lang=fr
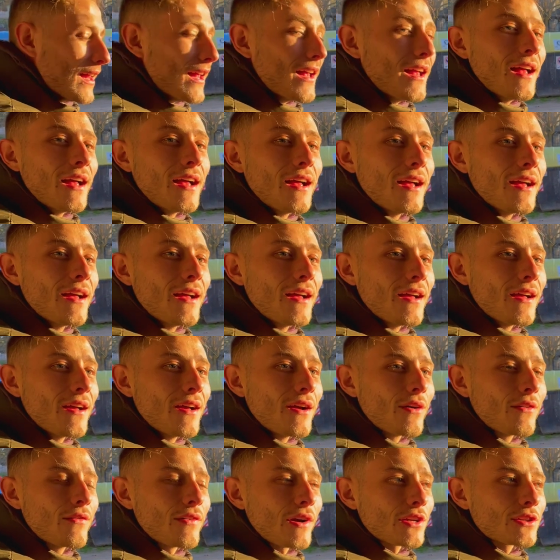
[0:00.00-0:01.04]
Euh,
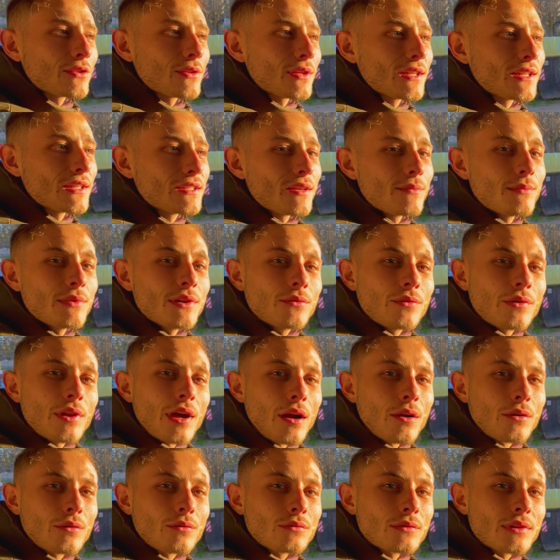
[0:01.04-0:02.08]
on va rejoindre des amis qu'on a
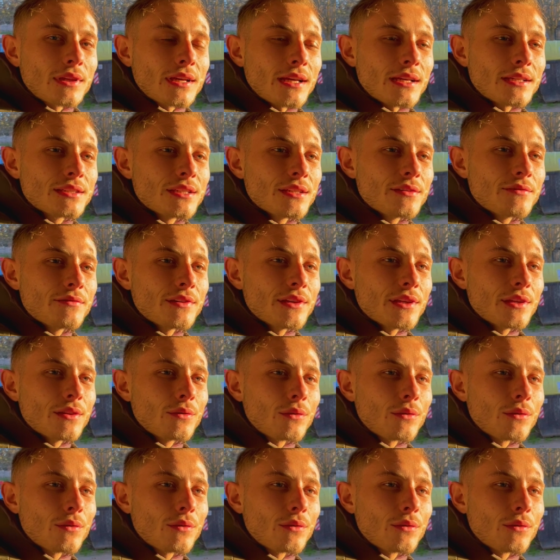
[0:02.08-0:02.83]
rencontrés à Séville.